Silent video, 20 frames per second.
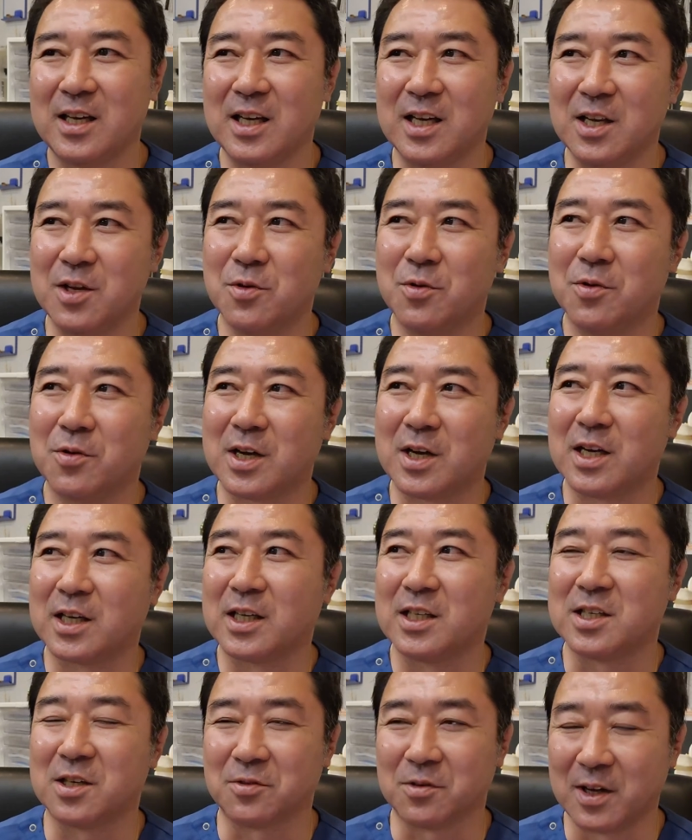医療関
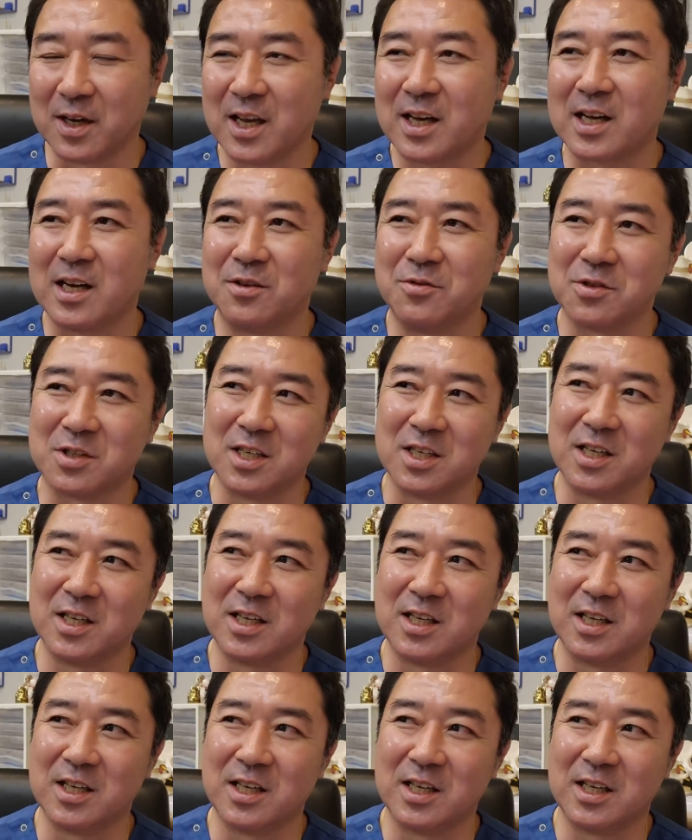係者とかね、看護
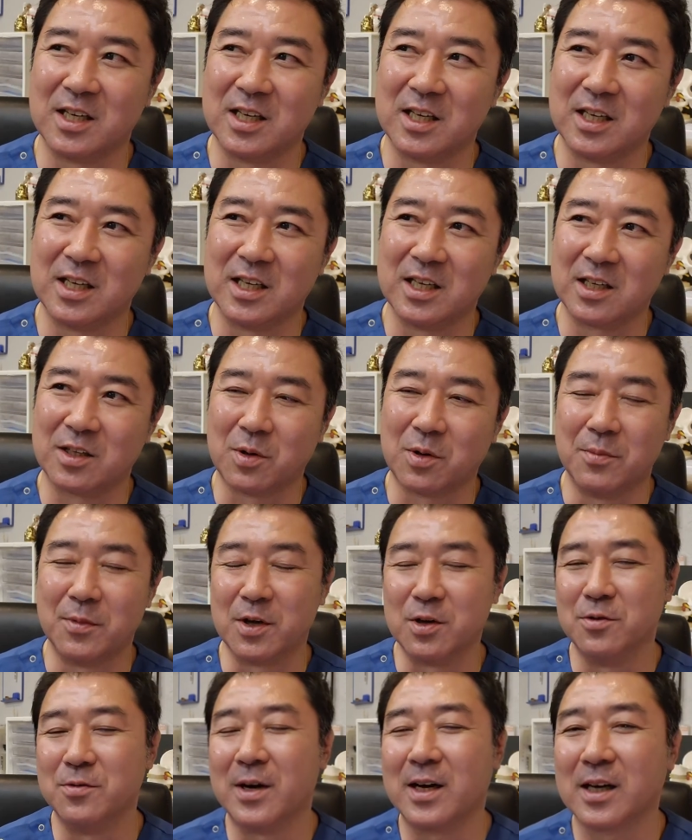師とかも
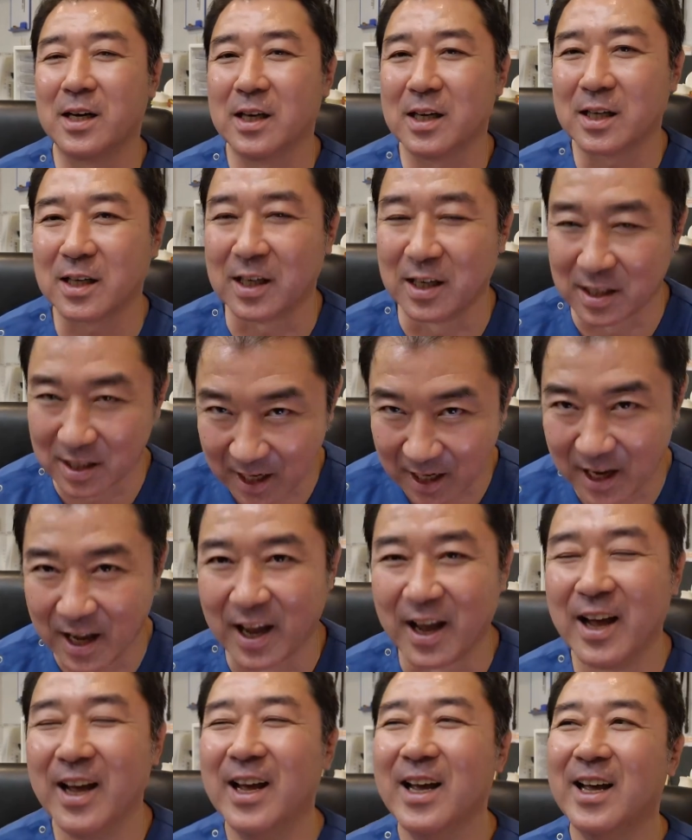いるわけで、
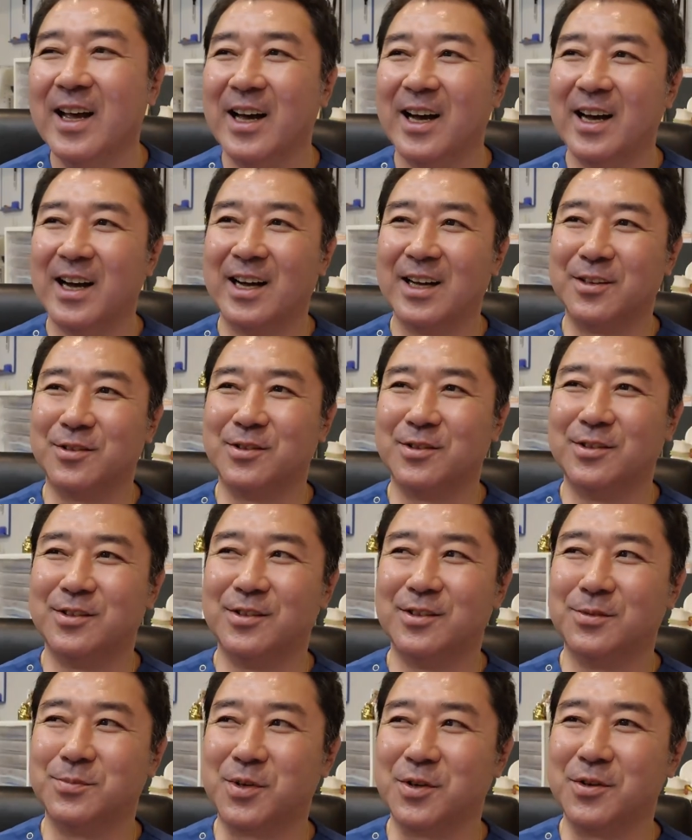あ
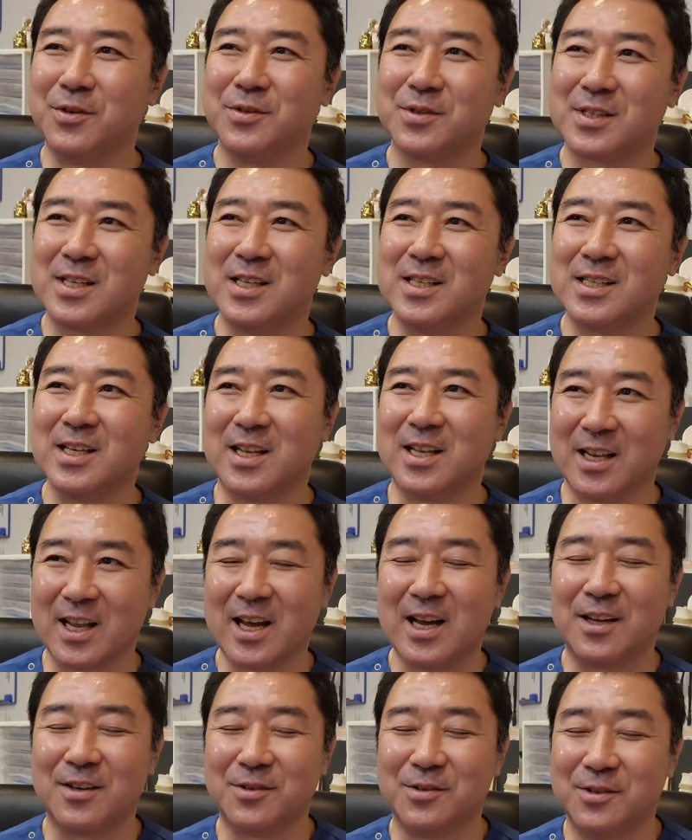の、病院の先生にね、
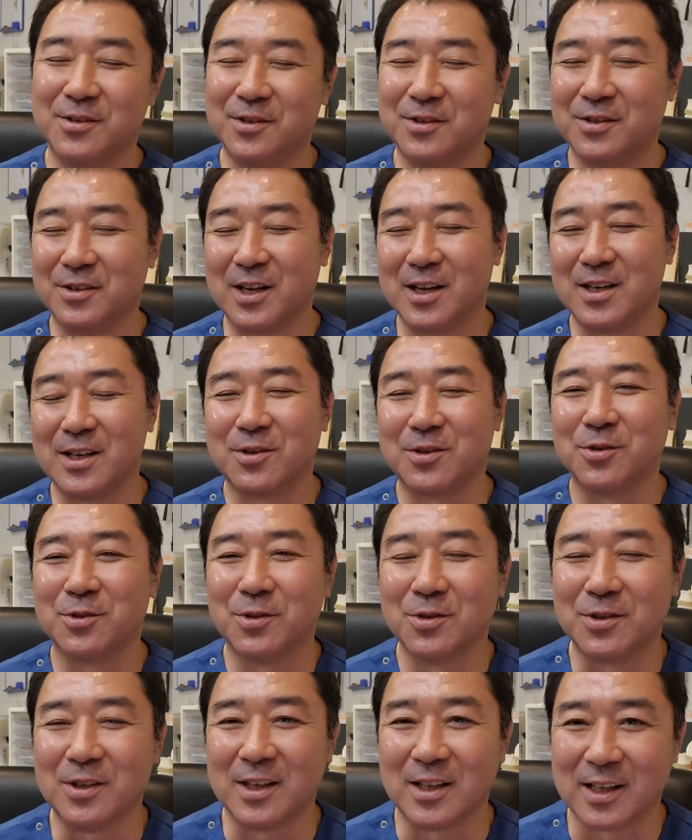あの、連絡を
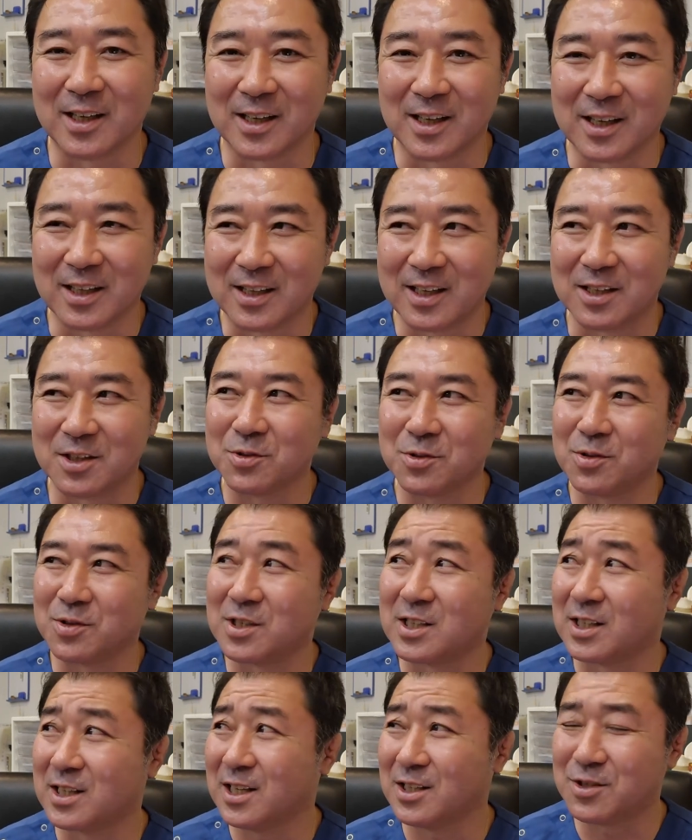取っていただいて、ちょっと
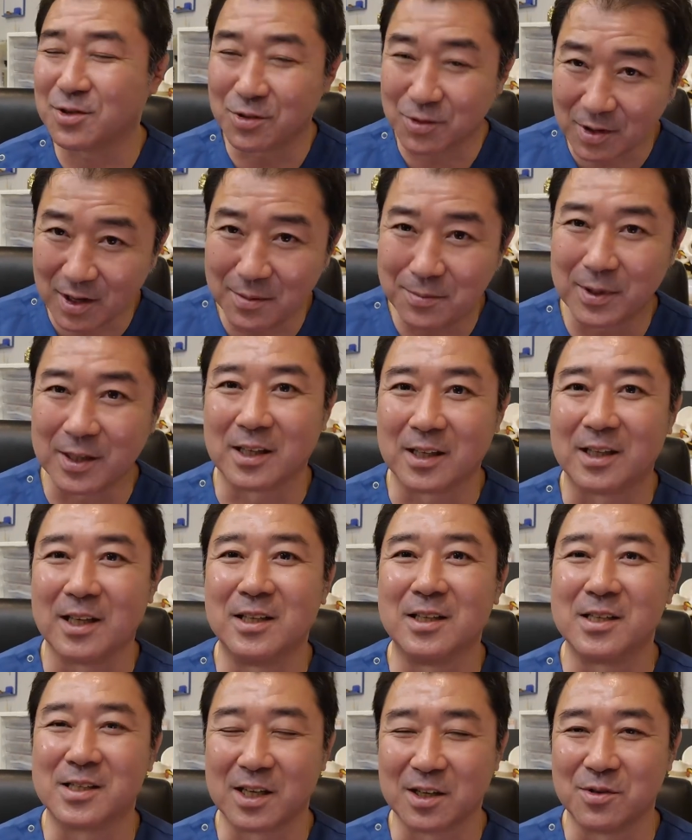時間中途半端だった
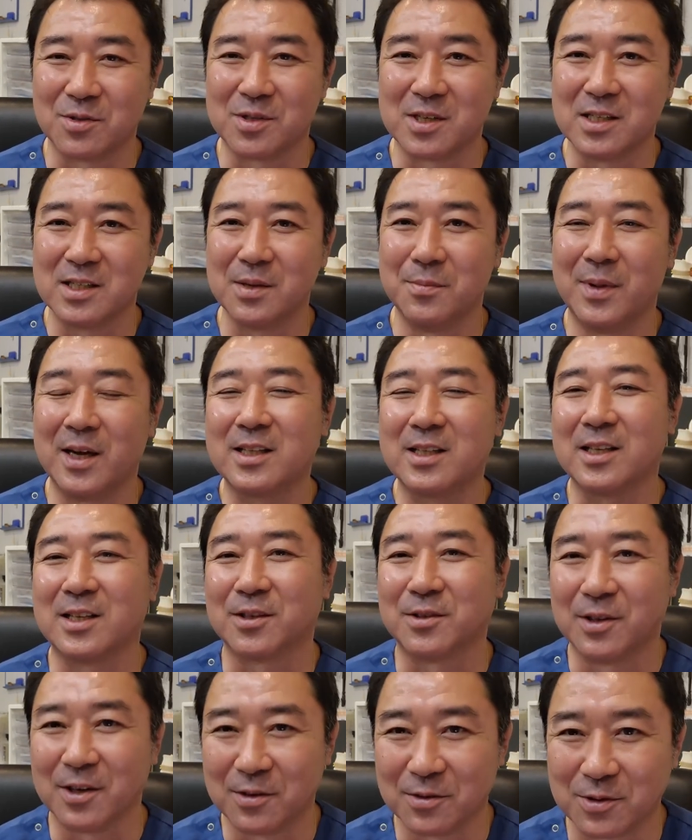んですけど、先生待ってて
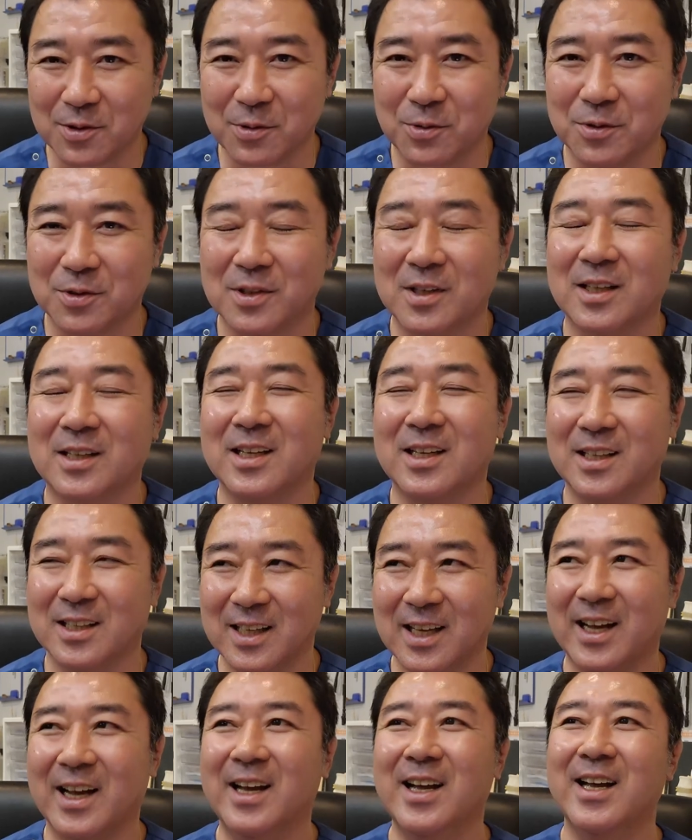くれるということだったん
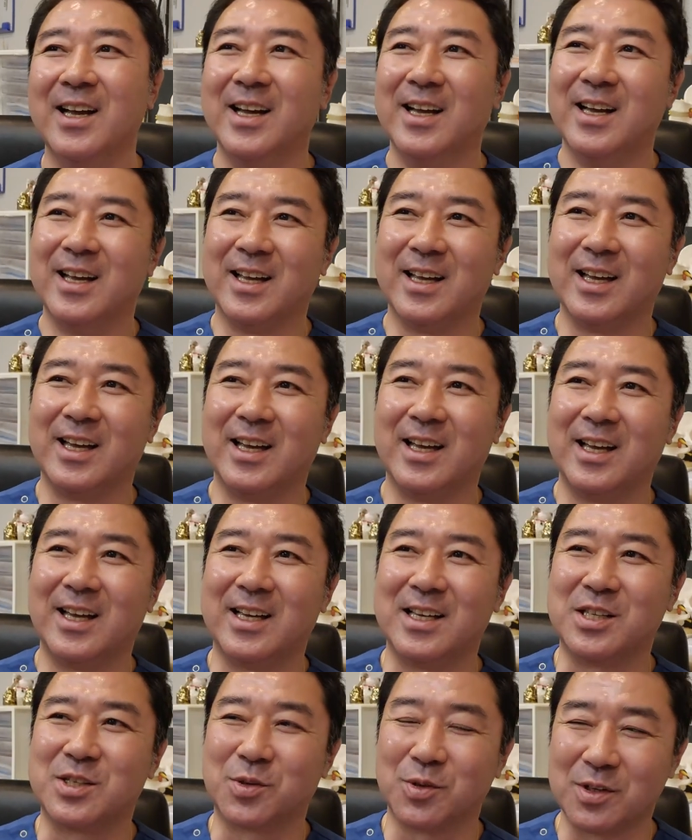で、
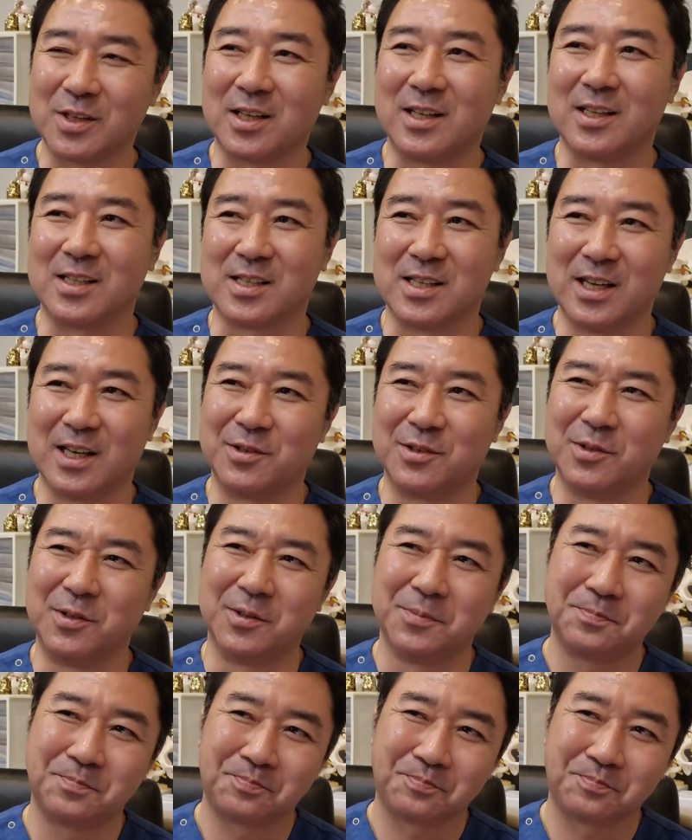えー、急いでですね、あの、